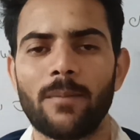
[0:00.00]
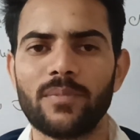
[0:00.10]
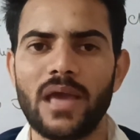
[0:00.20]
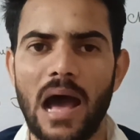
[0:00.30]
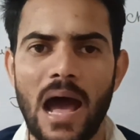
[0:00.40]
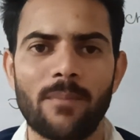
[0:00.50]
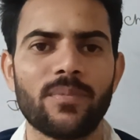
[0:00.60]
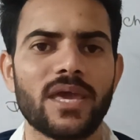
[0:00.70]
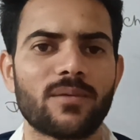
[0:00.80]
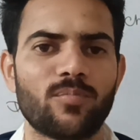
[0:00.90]
अपने आप
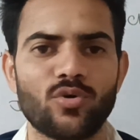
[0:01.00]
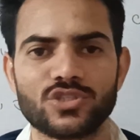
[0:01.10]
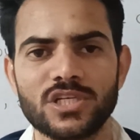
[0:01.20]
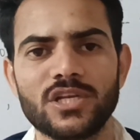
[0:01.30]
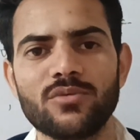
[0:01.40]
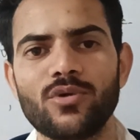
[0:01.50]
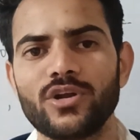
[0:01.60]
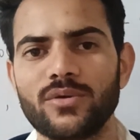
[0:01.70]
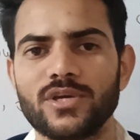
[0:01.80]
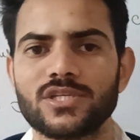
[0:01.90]
में एक पॉजिटिव
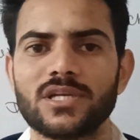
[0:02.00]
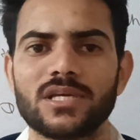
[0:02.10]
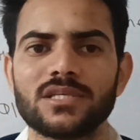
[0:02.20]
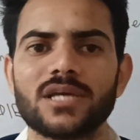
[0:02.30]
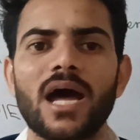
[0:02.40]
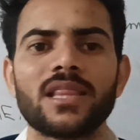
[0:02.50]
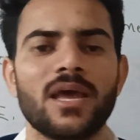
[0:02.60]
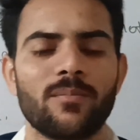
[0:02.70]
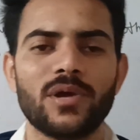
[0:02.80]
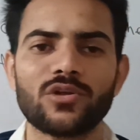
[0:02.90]
मोटिवेशन के
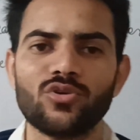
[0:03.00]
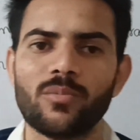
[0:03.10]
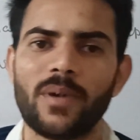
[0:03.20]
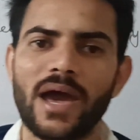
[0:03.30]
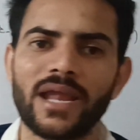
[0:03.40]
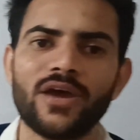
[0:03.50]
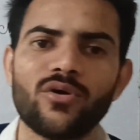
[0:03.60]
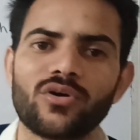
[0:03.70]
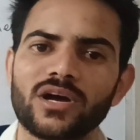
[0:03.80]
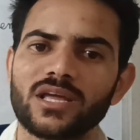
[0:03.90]
साथ बिल्कुल बहरे
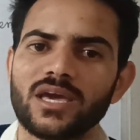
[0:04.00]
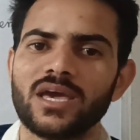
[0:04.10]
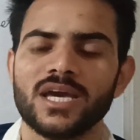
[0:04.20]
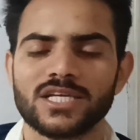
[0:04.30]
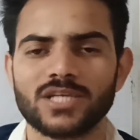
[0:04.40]
होकर के